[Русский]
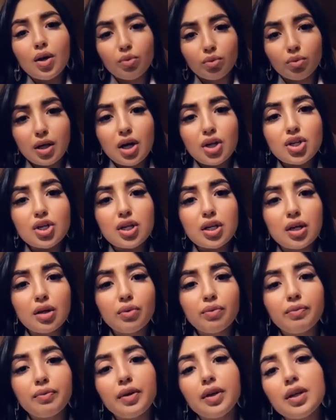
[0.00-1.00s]
У нашей
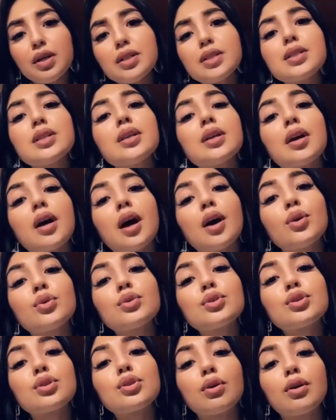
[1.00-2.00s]
любви
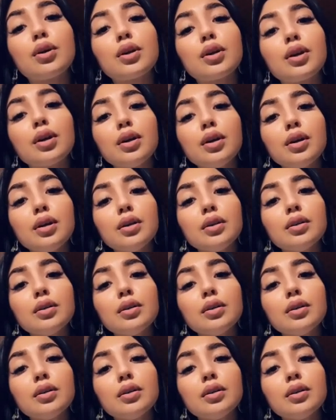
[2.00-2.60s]
истекают сроки.